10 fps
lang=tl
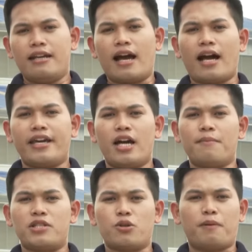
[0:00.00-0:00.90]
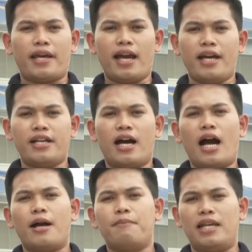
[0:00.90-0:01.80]
na kayang masuplayan
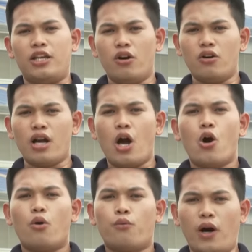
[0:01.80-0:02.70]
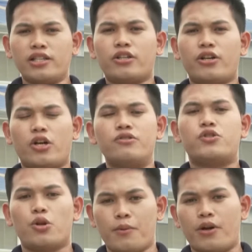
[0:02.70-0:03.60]
ang milyong water
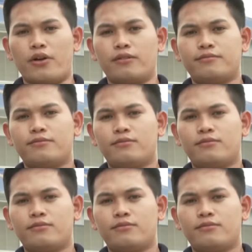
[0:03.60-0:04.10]
consumer.